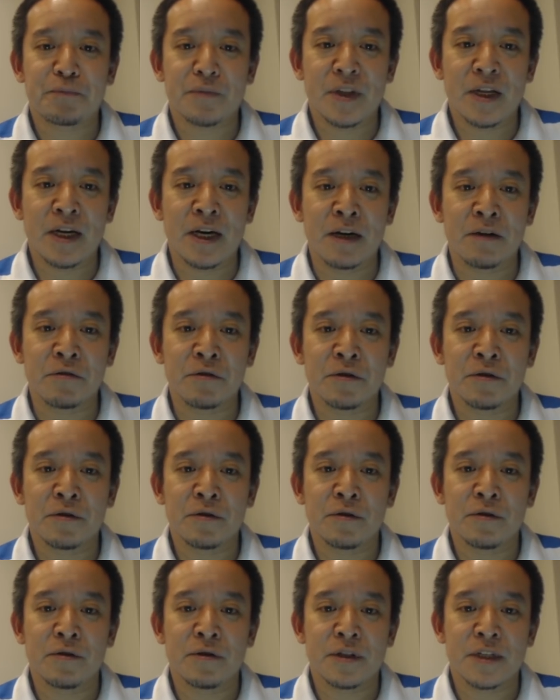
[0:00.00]
である
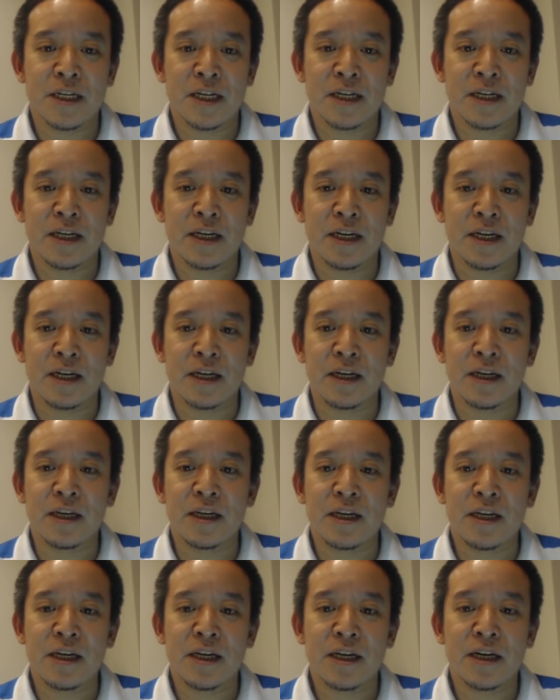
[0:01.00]
参議院
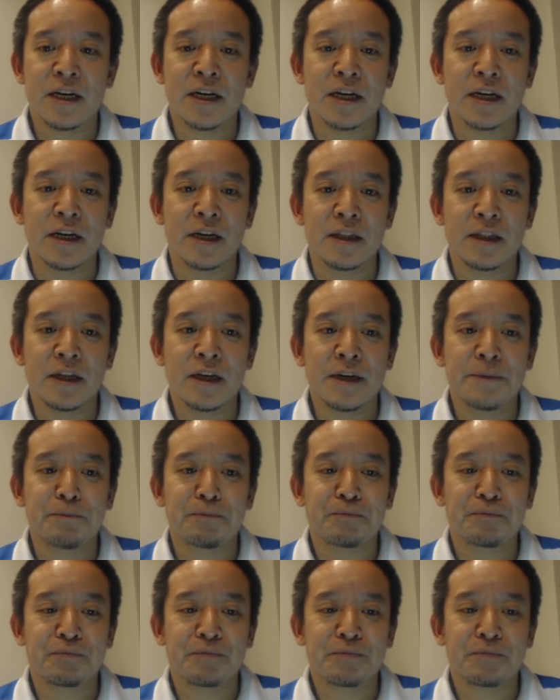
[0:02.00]
議員会館で、